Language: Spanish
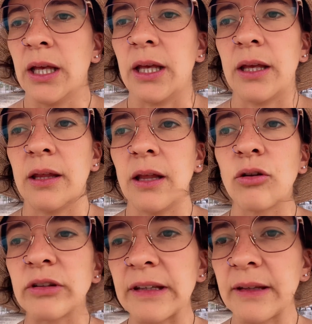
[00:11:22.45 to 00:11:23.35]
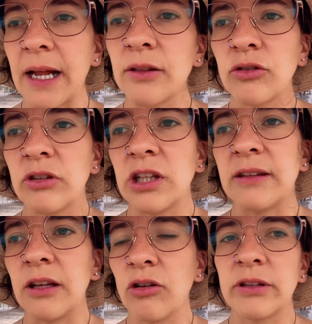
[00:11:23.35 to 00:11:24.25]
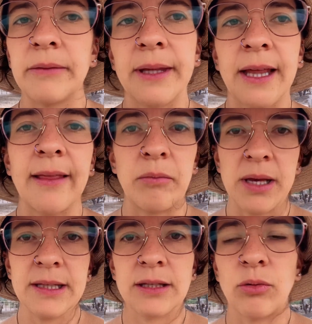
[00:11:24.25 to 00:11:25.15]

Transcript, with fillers: eh, de los estratos y ciclos de vida y demás